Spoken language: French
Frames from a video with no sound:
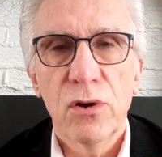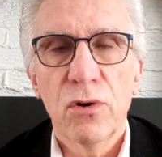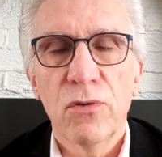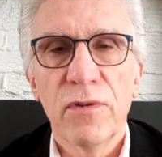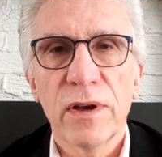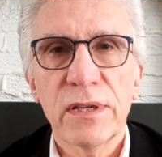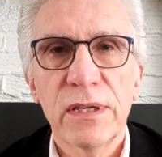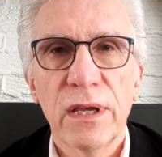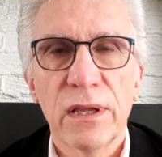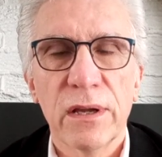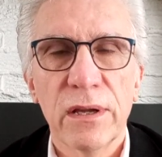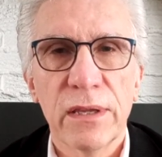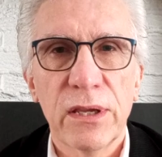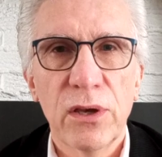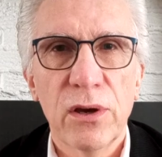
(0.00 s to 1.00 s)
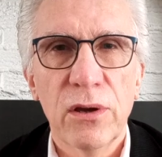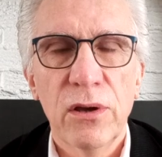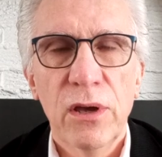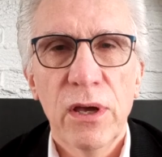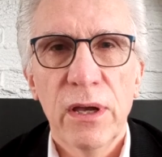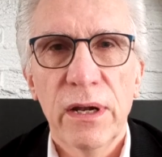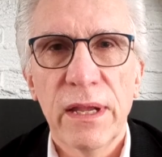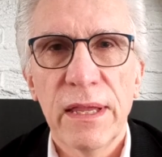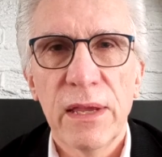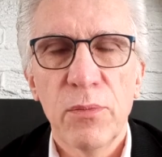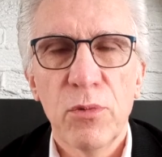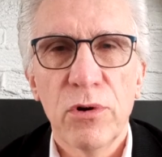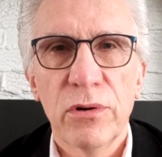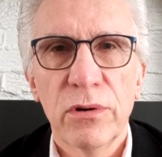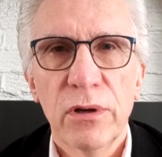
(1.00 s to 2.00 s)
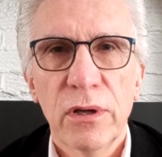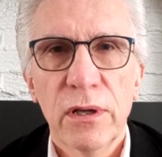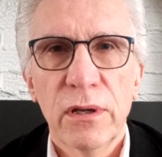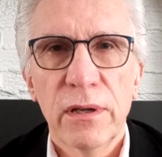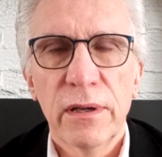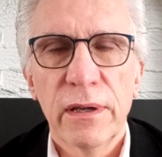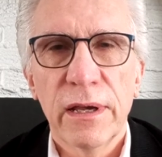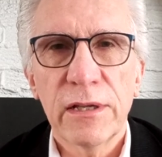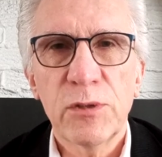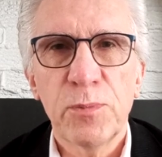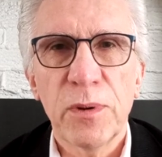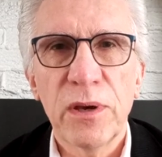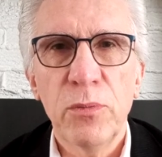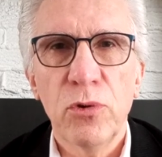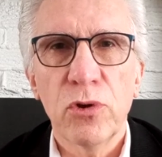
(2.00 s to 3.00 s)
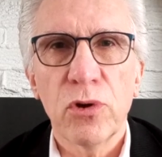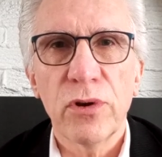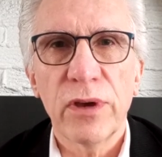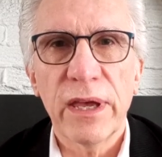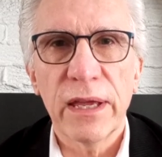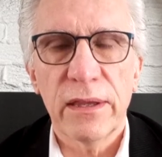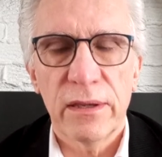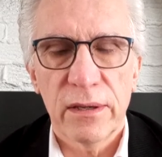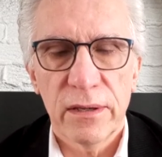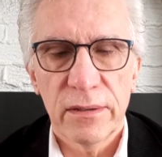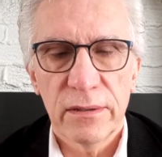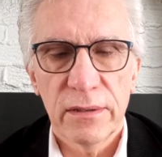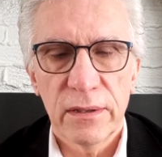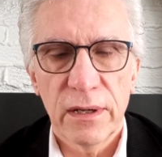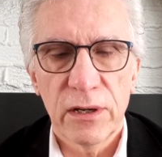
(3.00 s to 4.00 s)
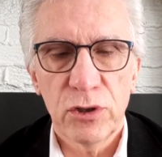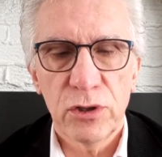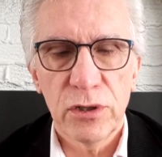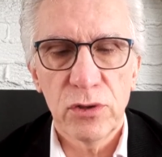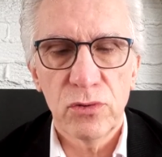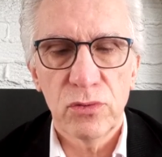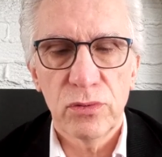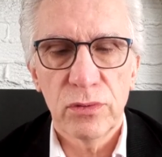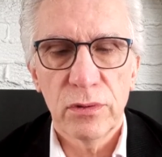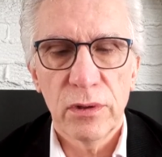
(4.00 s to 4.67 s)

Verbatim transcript: Au verset 31, les démons expriment une requête à Jésus.